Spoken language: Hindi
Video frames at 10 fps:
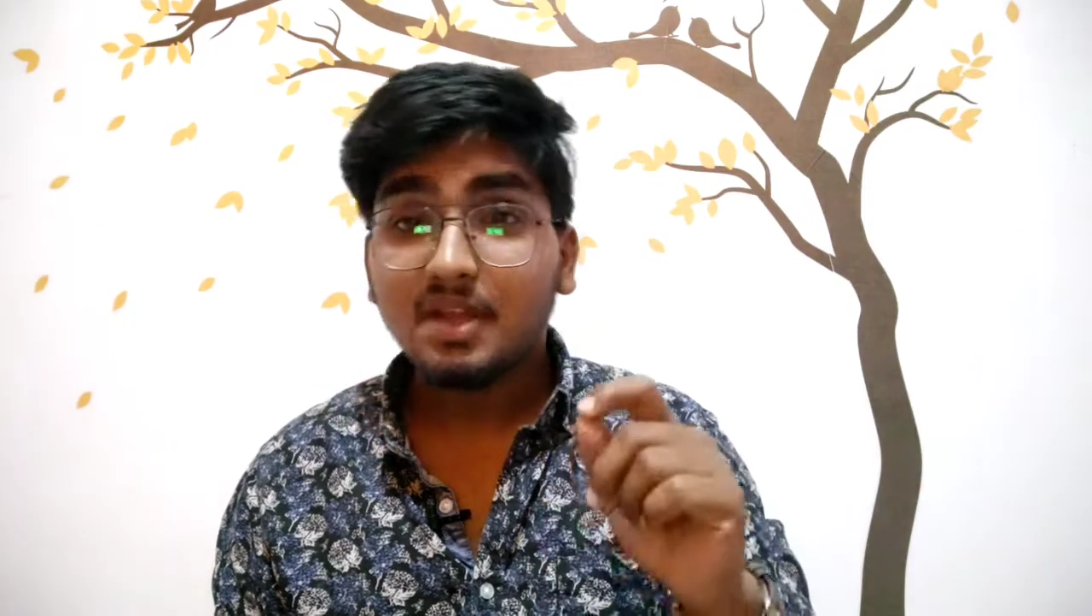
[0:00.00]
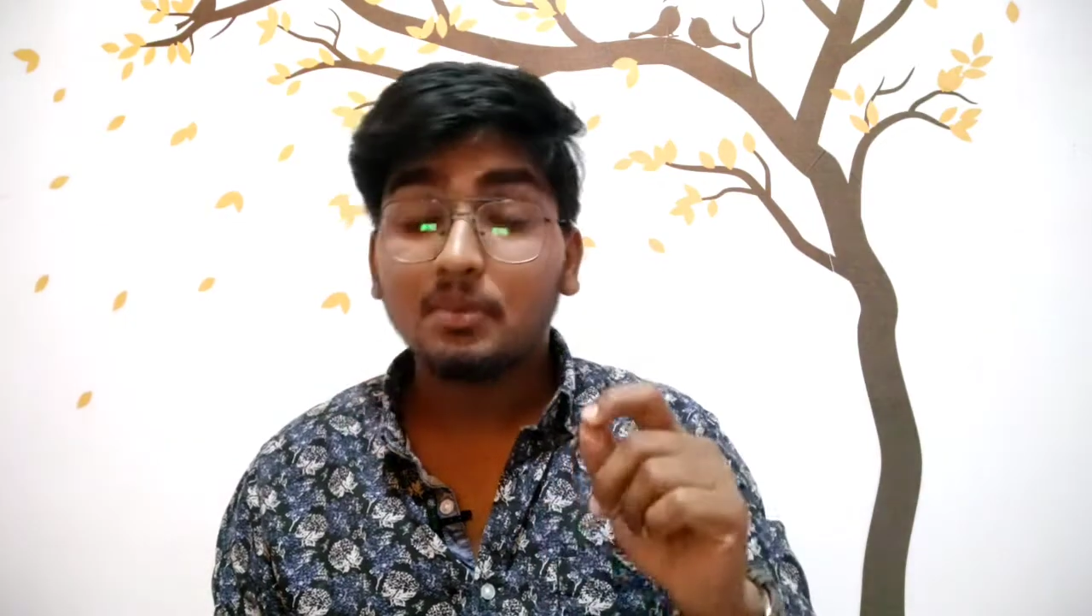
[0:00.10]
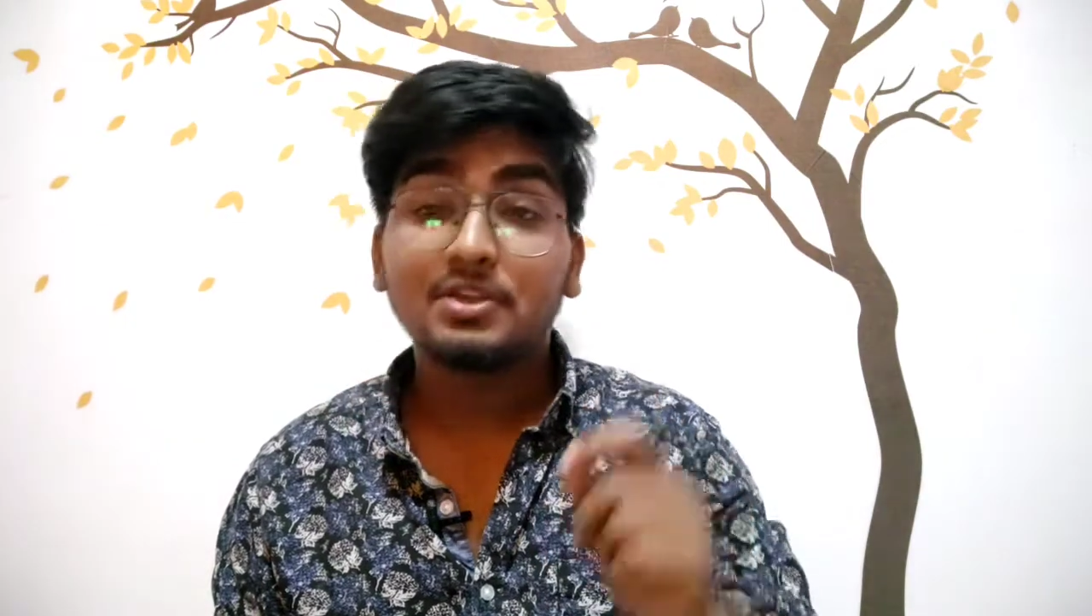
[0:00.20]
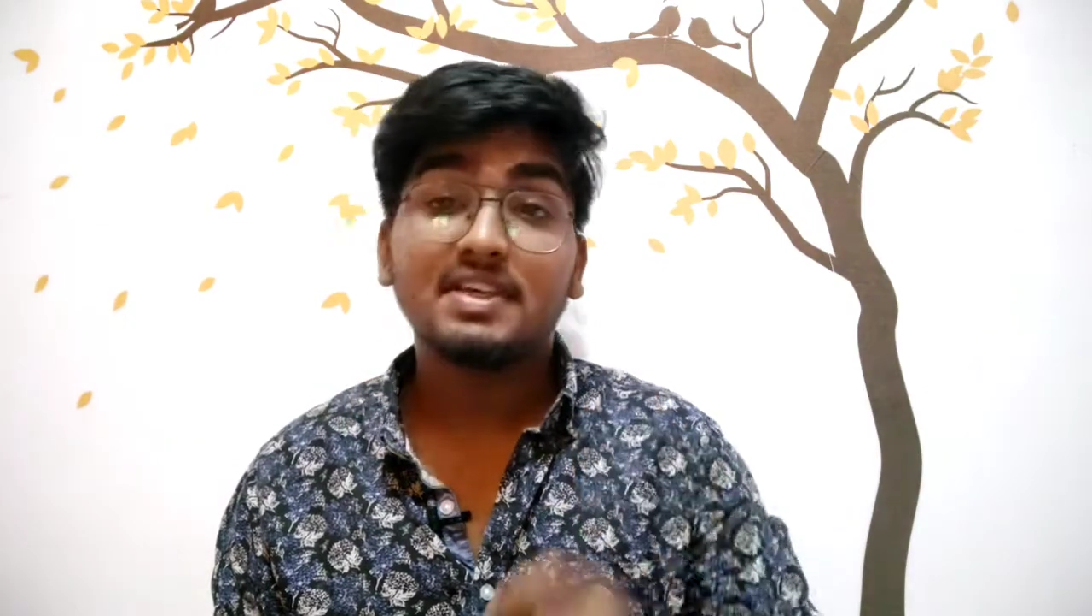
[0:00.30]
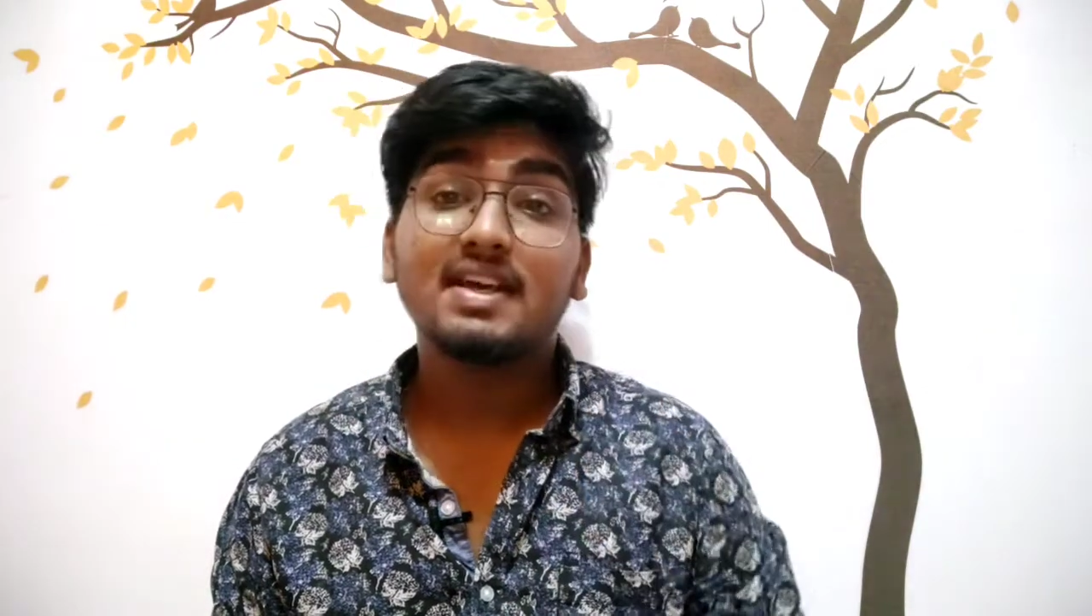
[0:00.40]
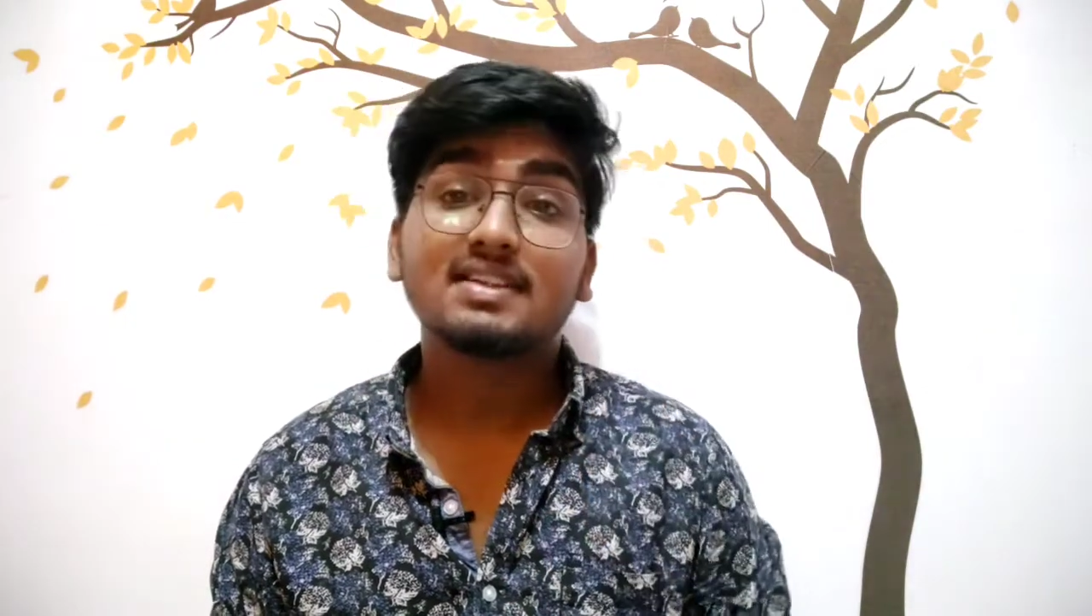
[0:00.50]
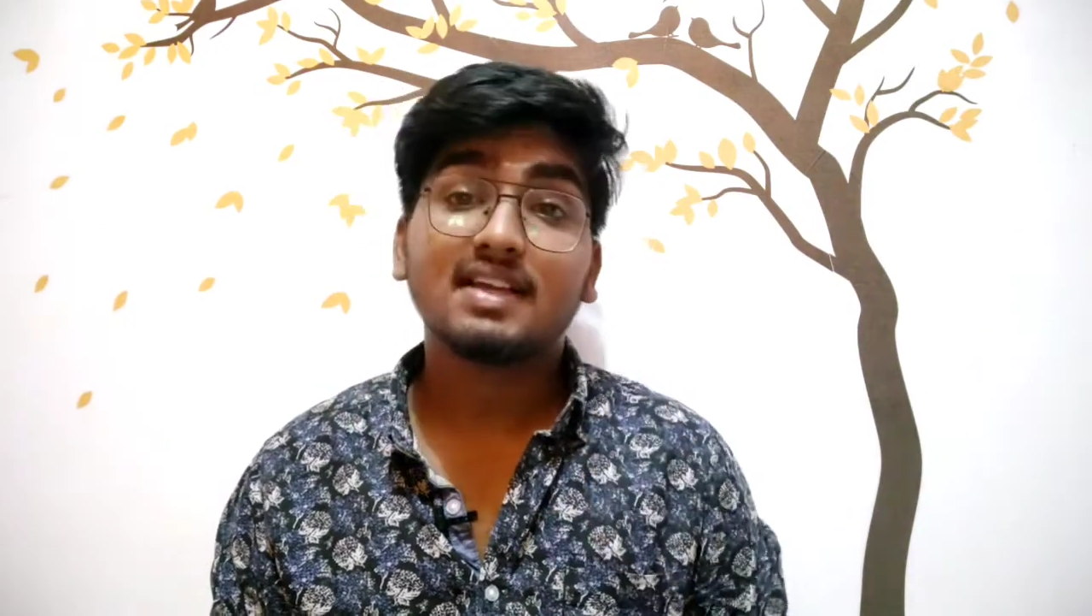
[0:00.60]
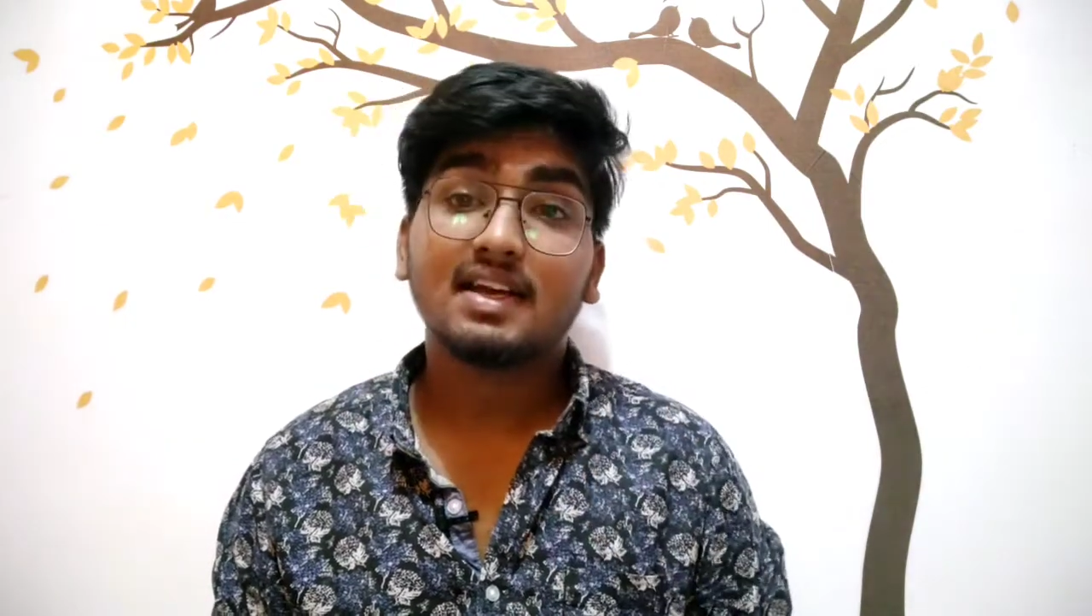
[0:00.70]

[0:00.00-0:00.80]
वो ये आता